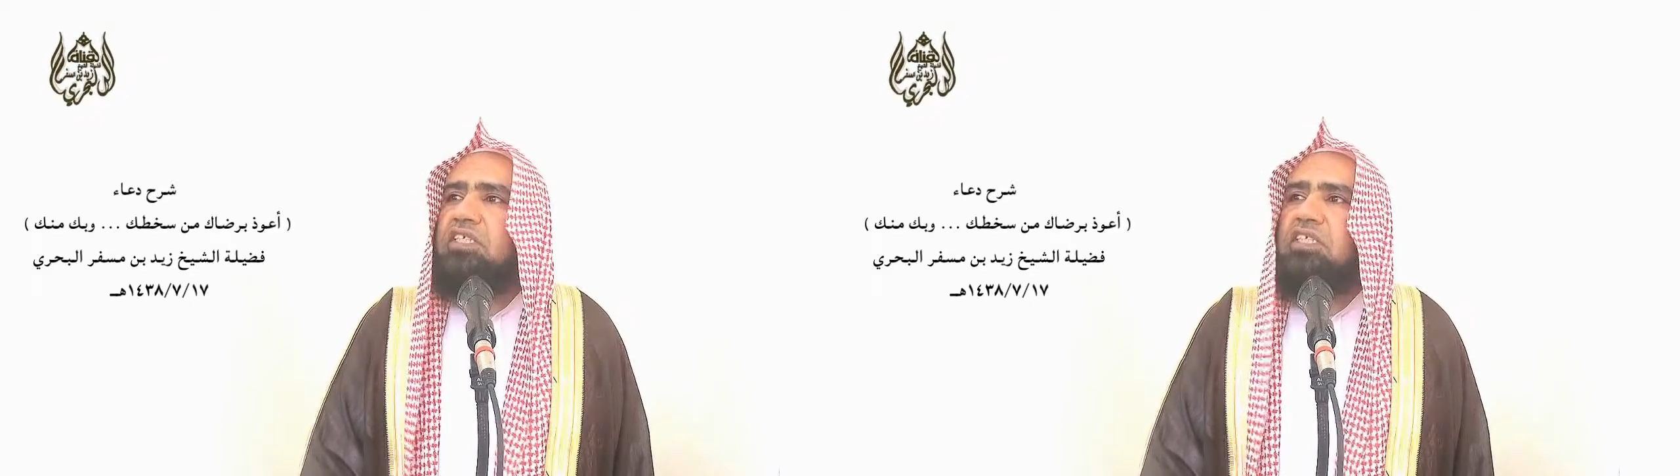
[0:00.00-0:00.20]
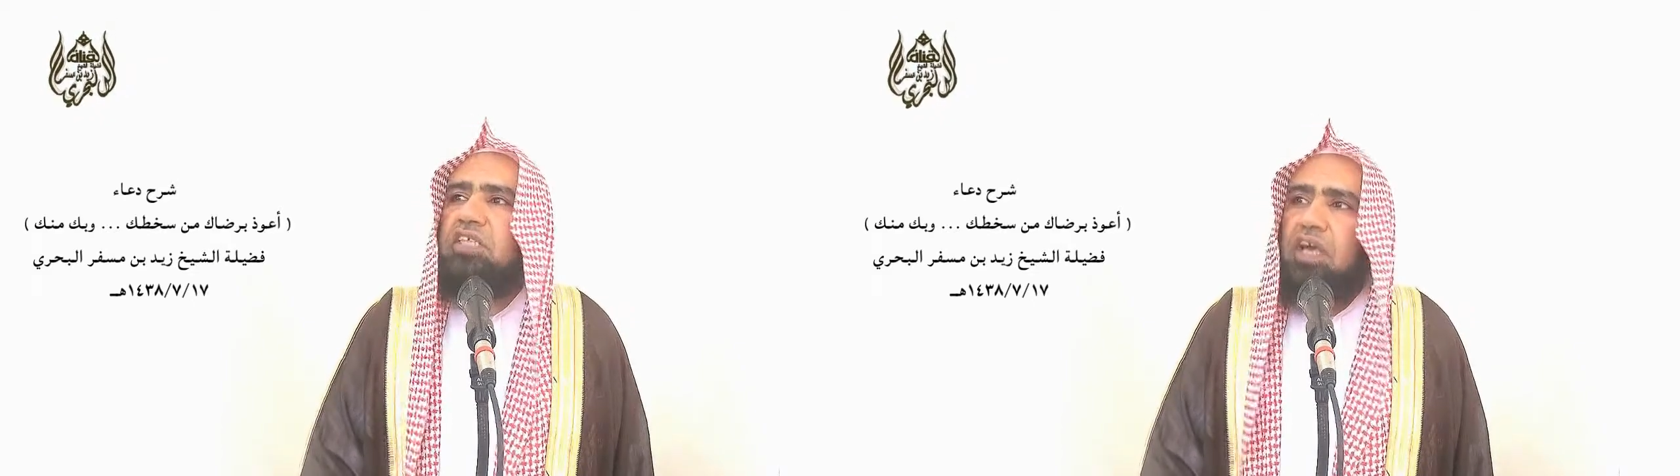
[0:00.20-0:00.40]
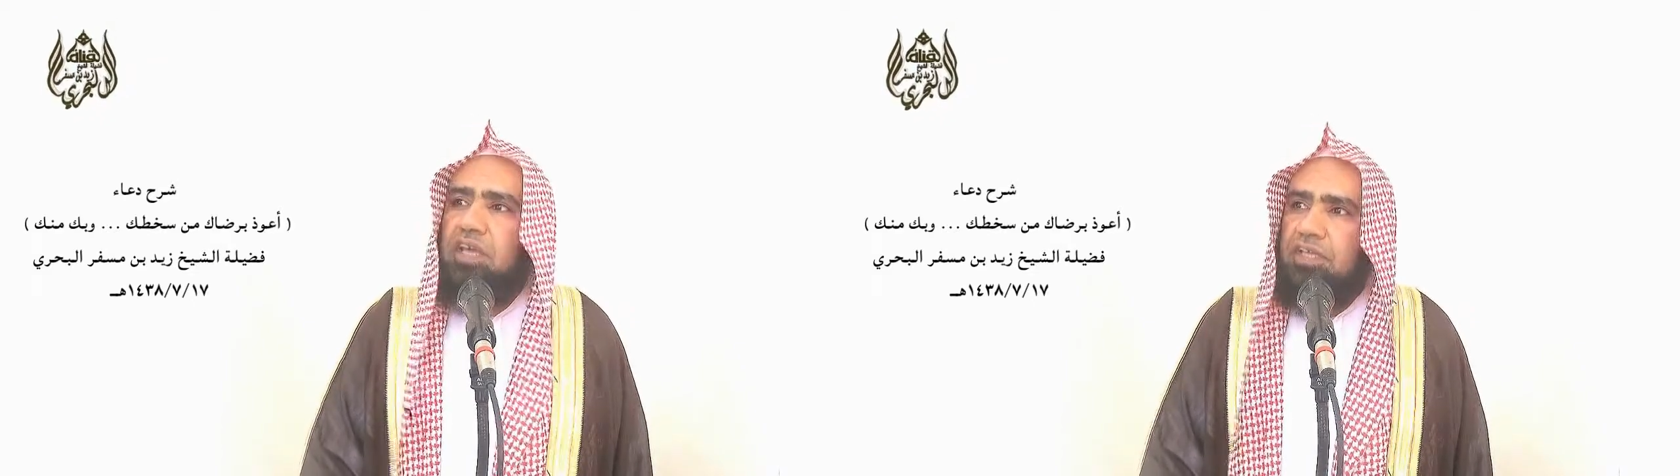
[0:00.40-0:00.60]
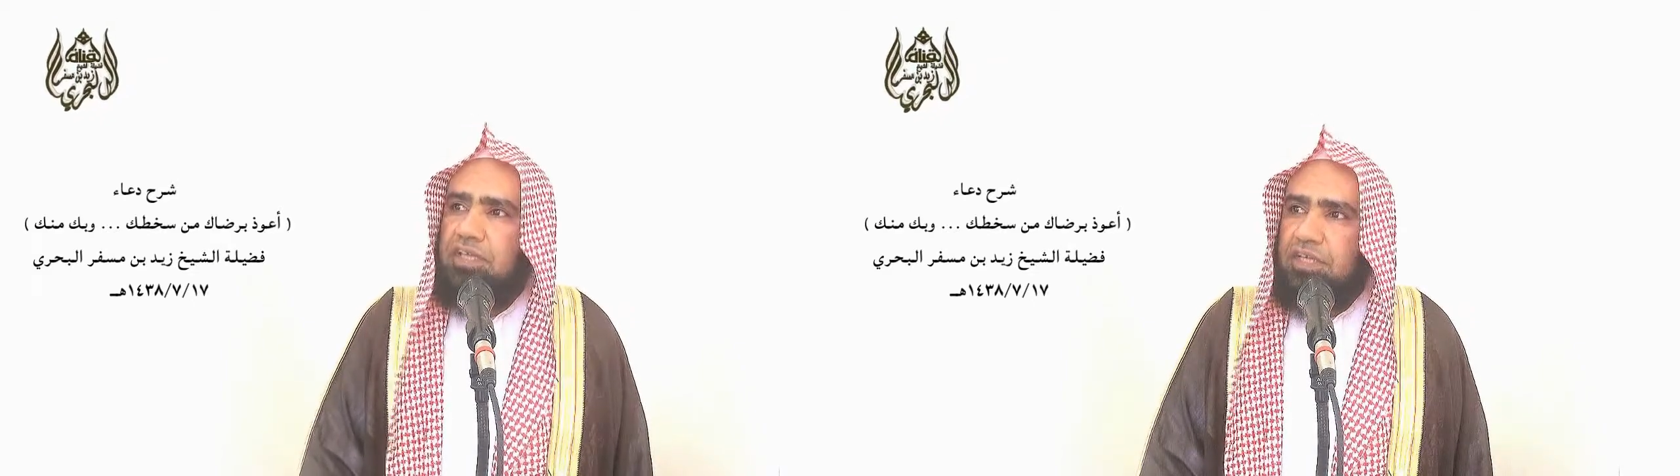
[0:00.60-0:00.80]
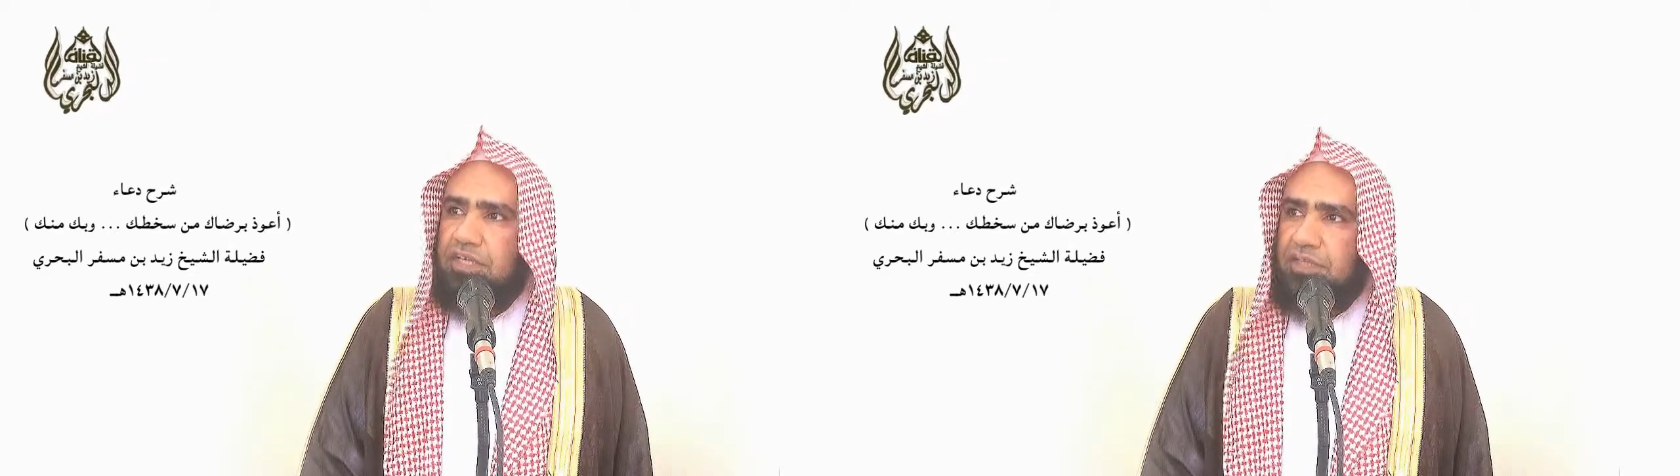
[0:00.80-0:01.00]

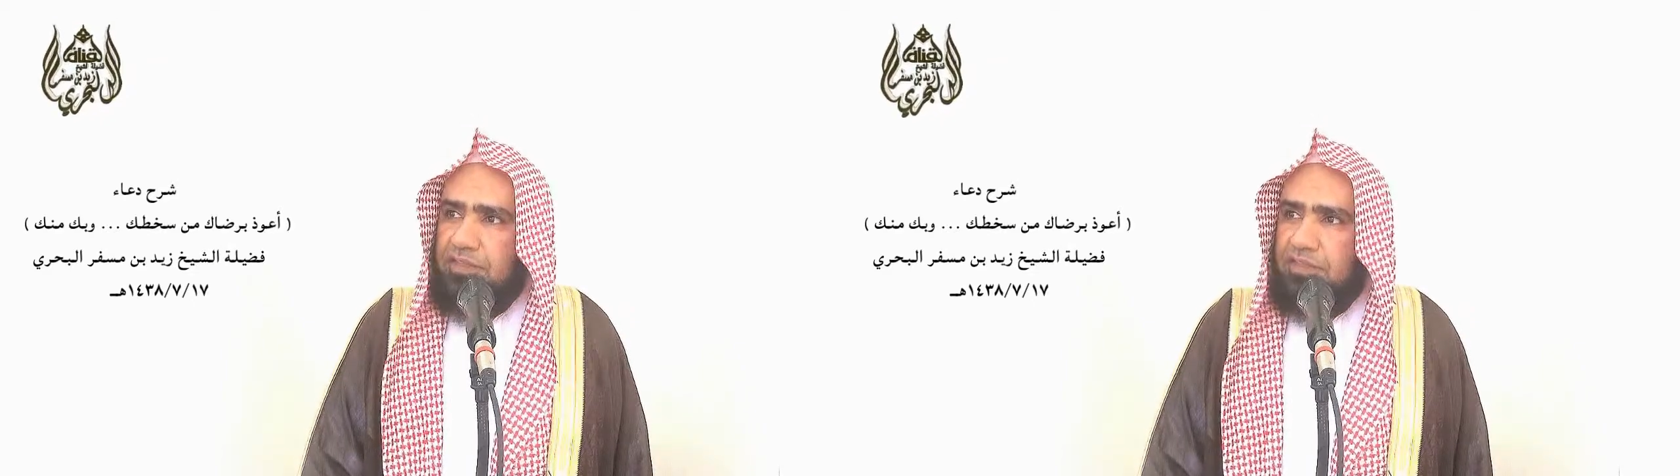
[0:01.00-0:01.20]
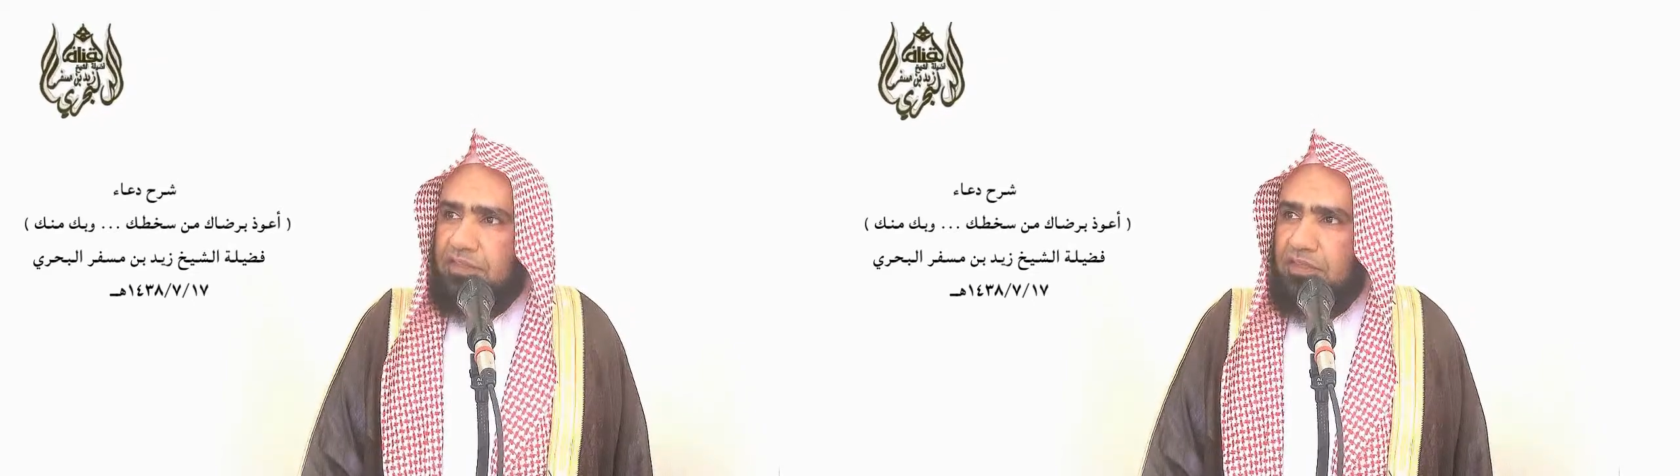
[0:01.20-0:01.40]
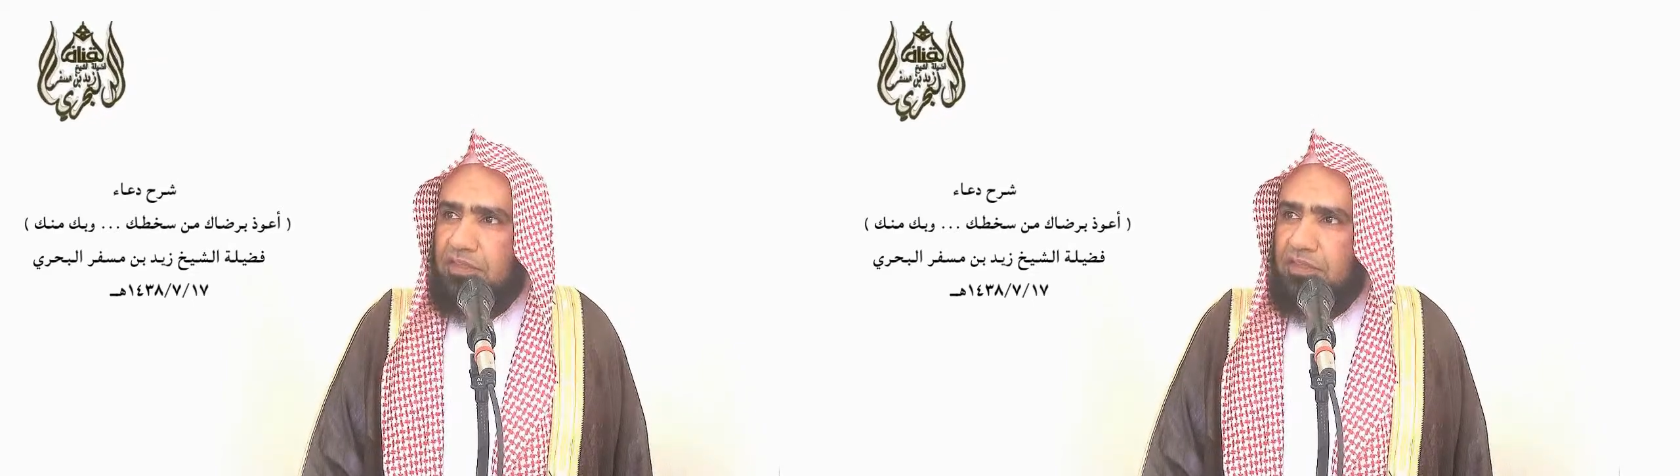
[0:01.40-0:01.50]
تستعيذ